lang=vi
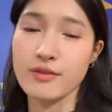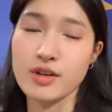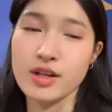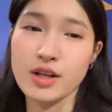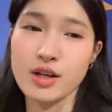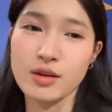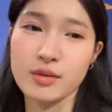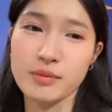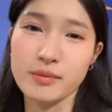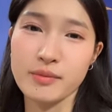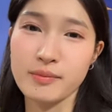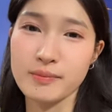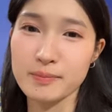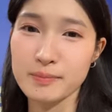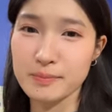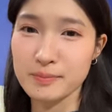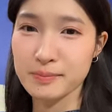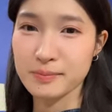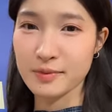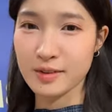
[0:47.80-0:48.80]
tại vì ờ,
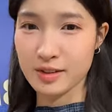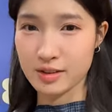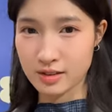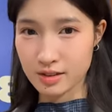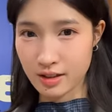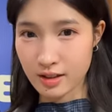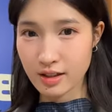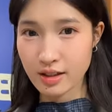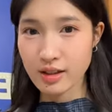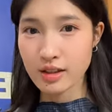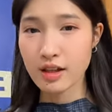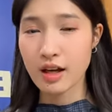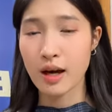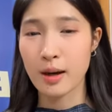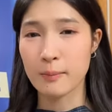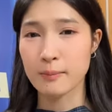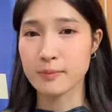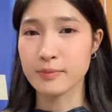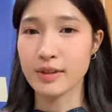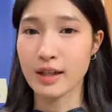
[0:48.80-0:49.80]
ở dưới
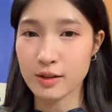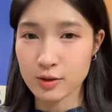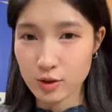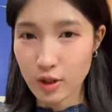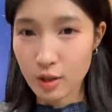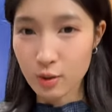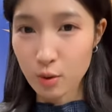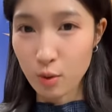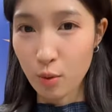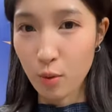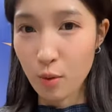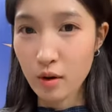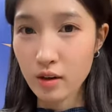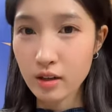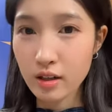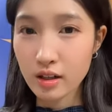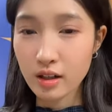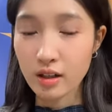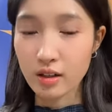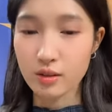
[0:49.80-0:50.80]
hầm đang soạn
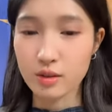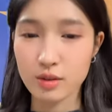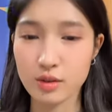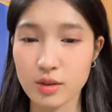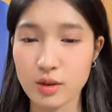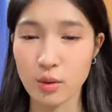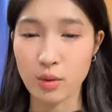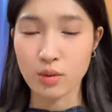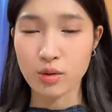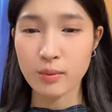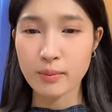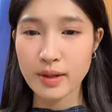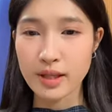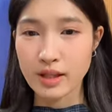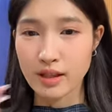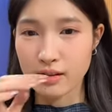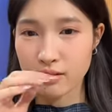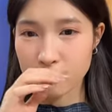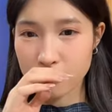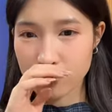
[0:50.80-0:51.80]
đồ nên là đồ nó
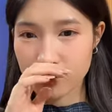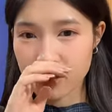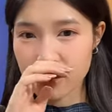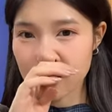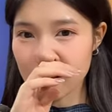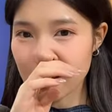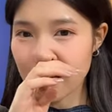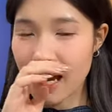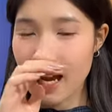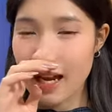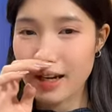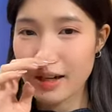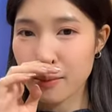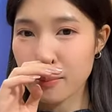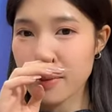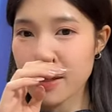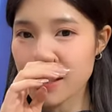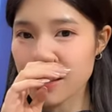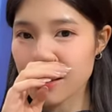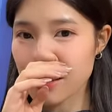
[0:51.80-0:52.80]
bị
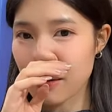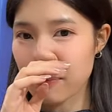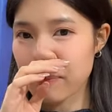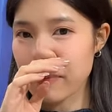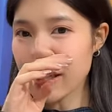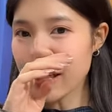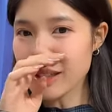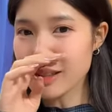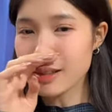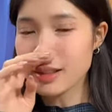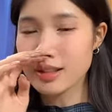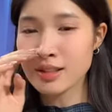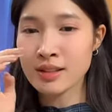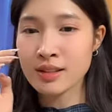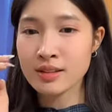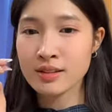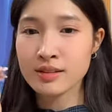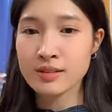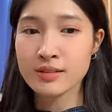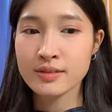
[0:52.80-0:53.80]
lai nó bị sập ít
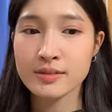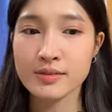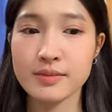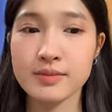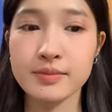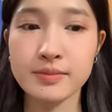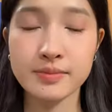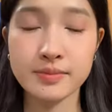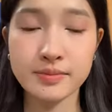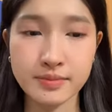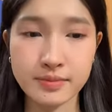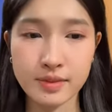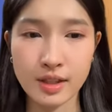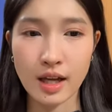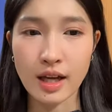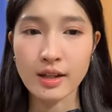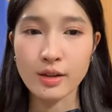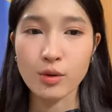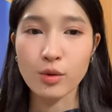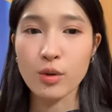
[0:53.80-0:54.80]
không muốn
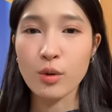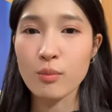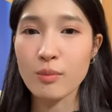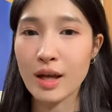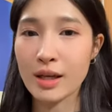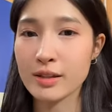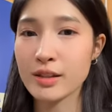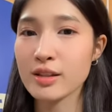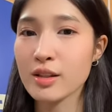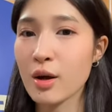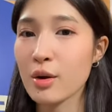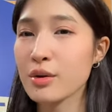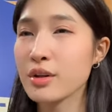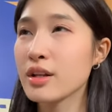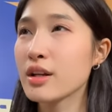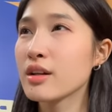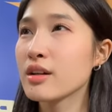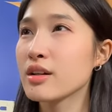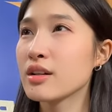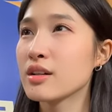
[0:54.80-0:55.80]
bước hai xuống lấy tóc
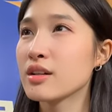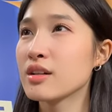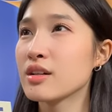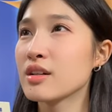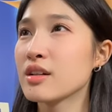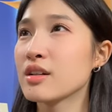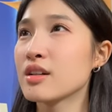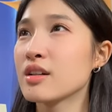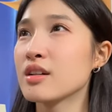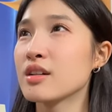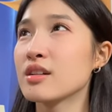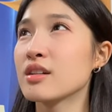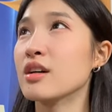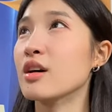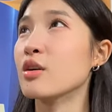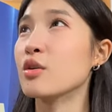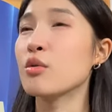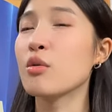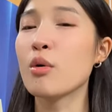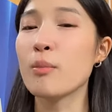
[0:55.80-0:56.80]

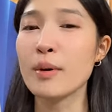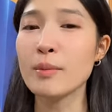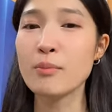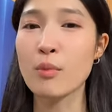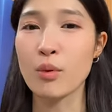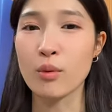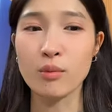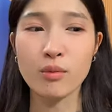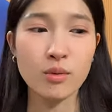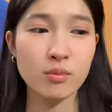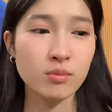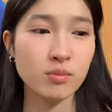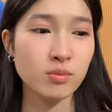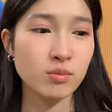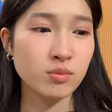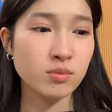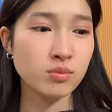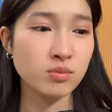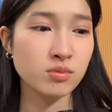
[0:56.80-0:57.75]
nữa cũng mất bốn luôn